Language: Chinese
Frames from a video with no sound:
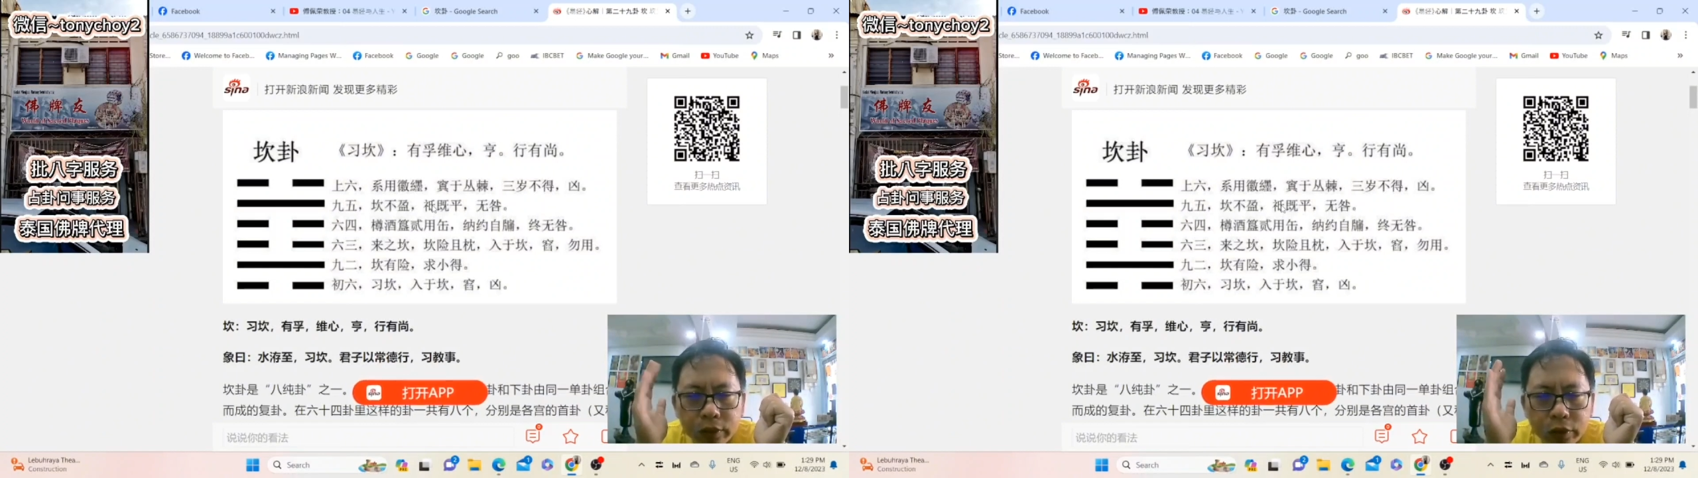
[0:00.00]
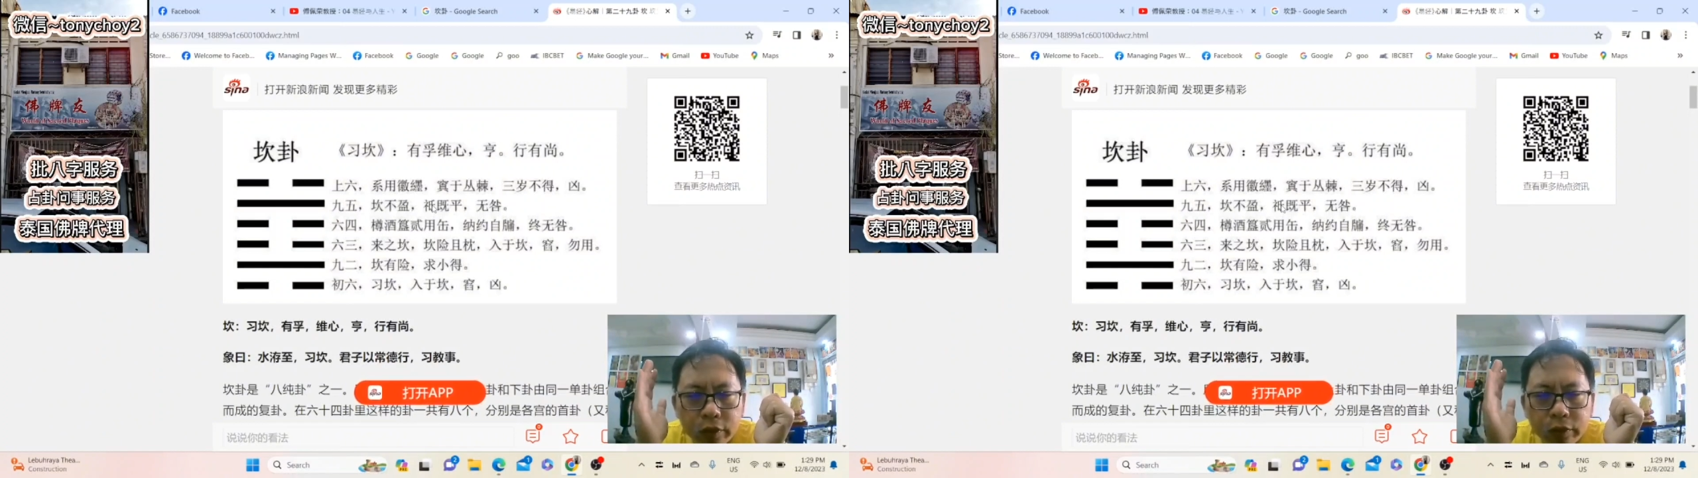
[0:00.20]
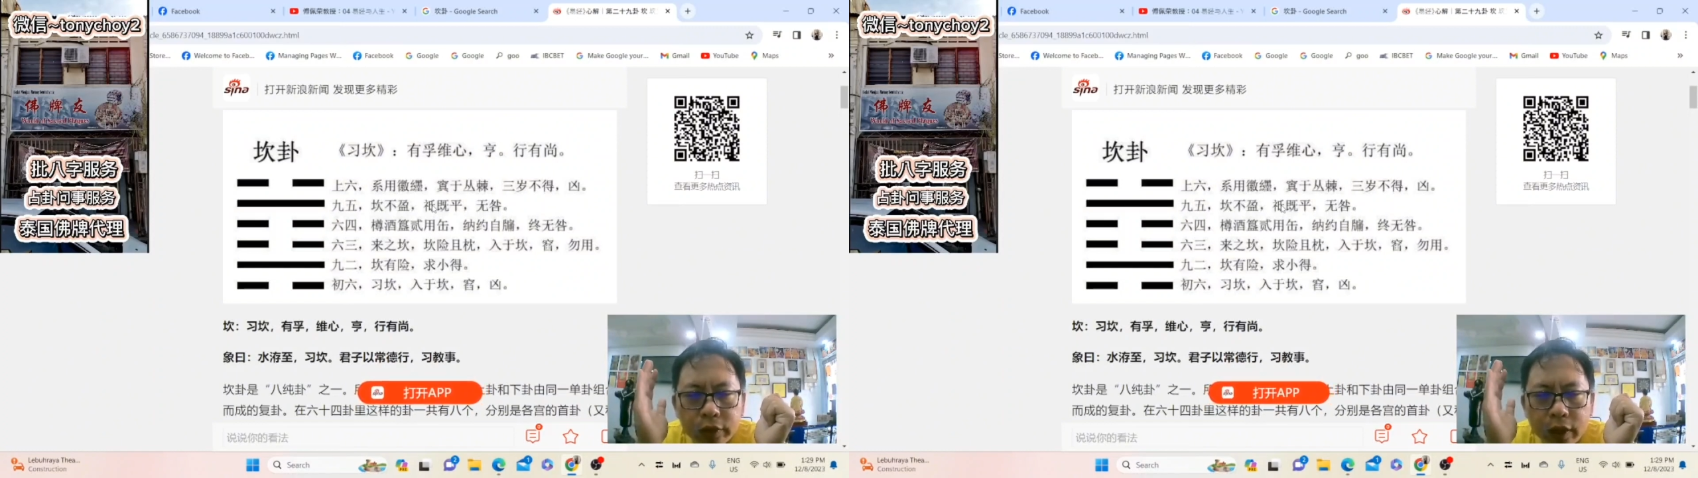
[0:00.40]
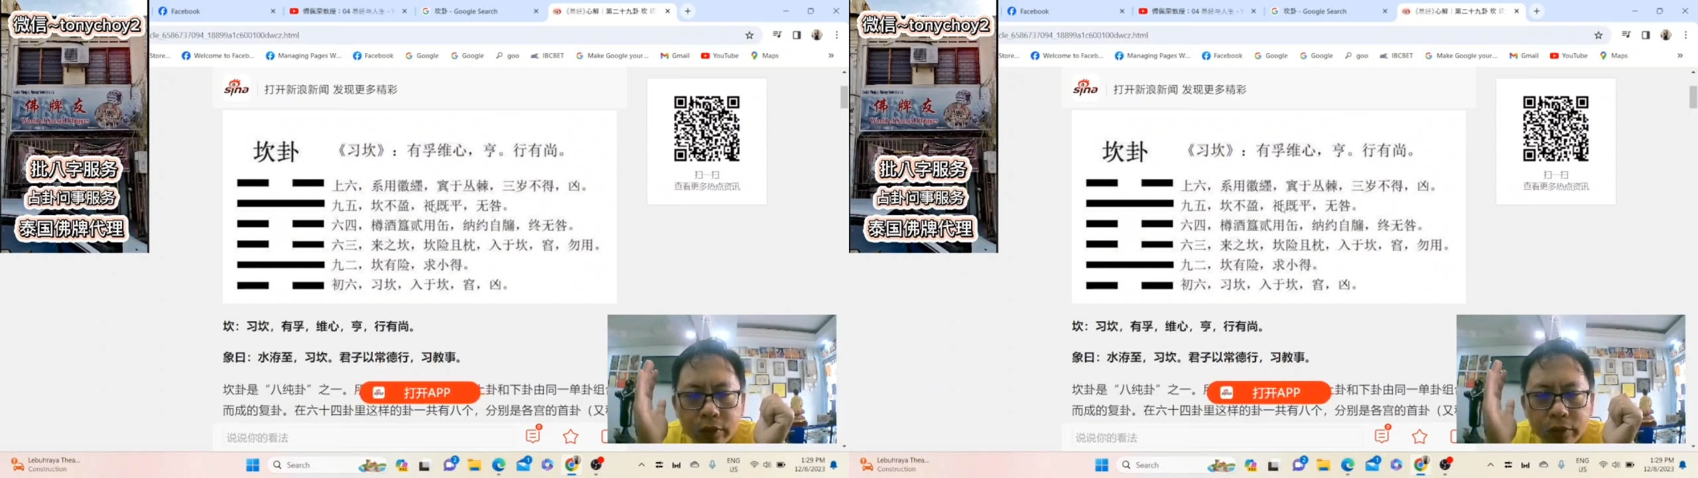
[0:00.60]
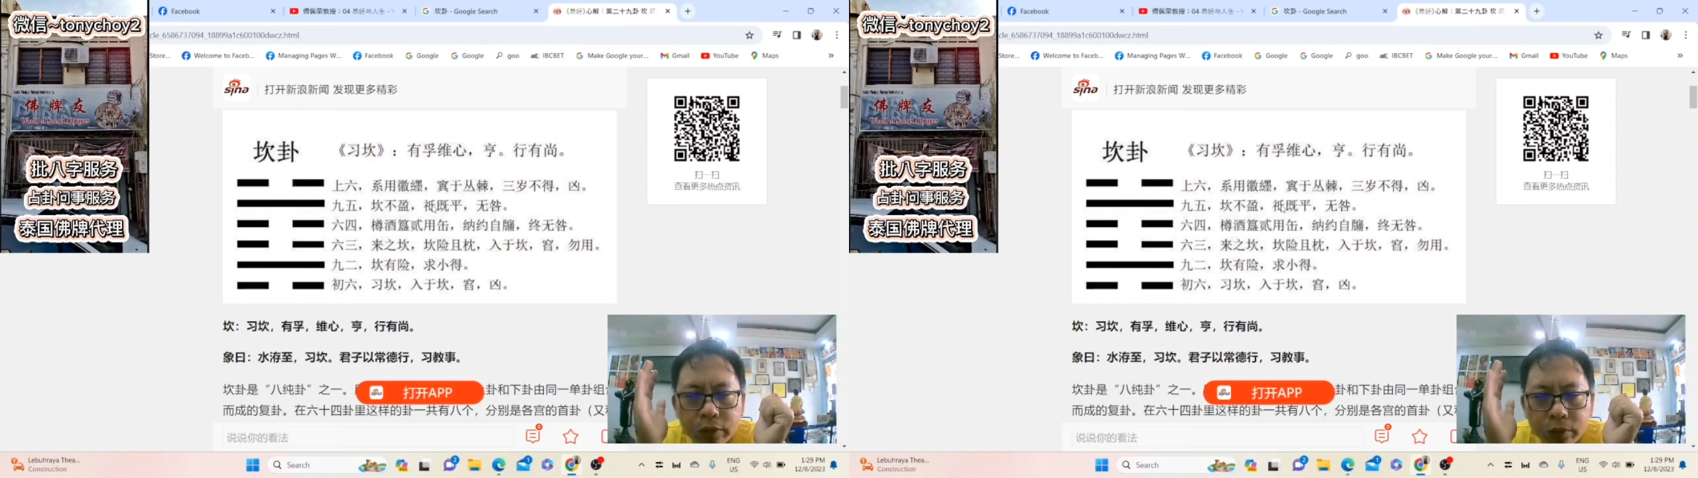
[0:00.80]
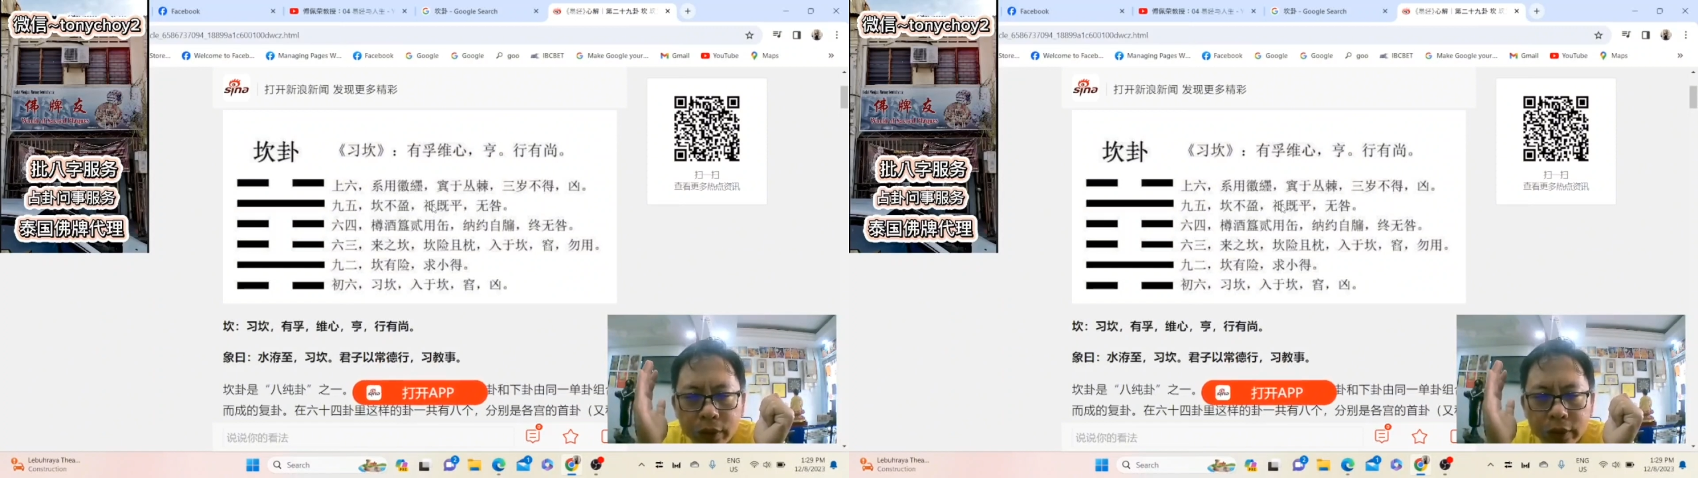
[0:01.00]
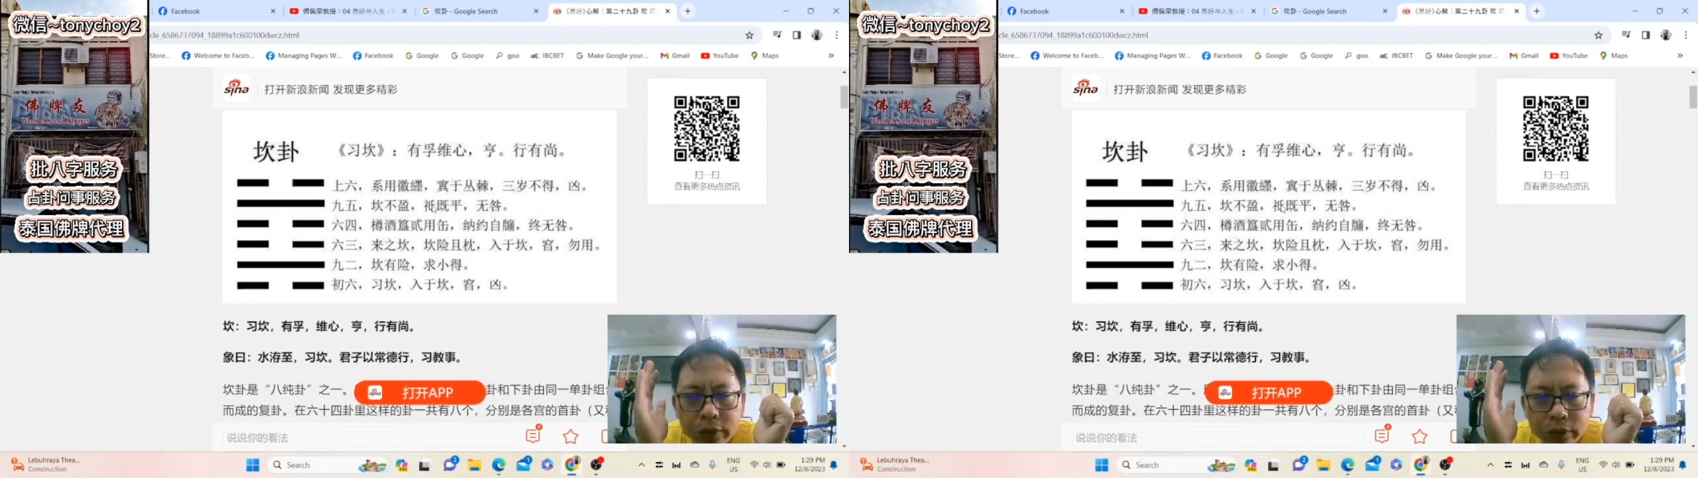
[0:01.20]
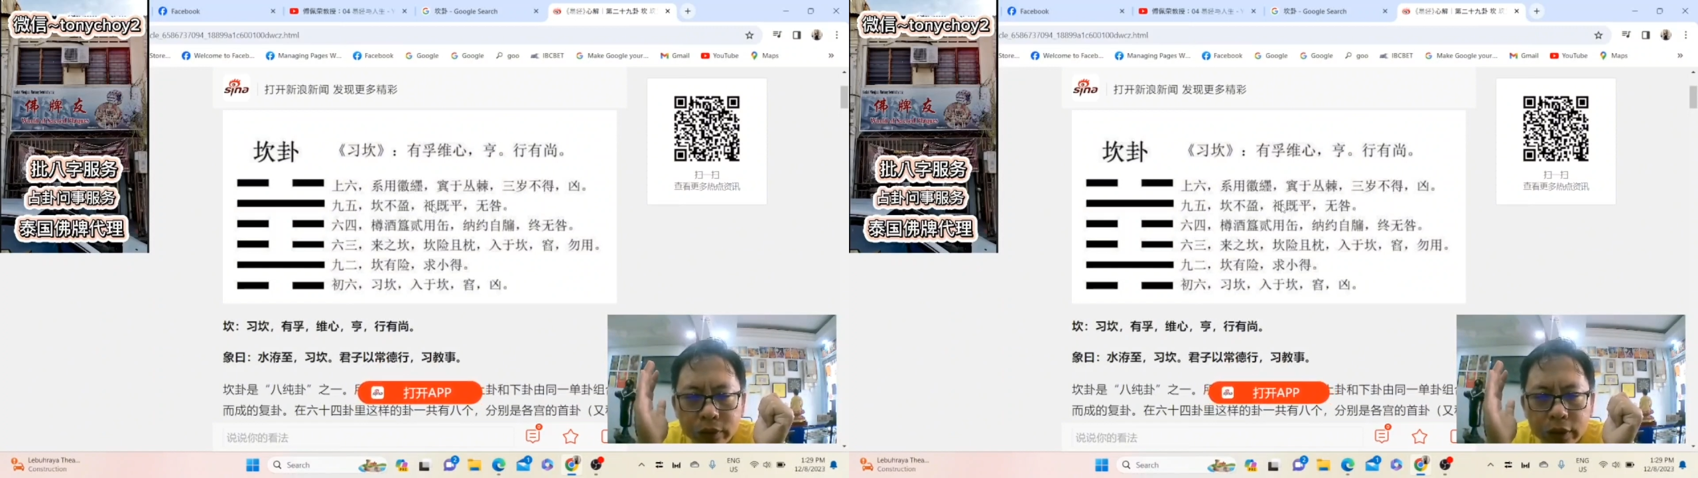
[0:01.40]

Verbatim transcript: 绝斧，交如，危如，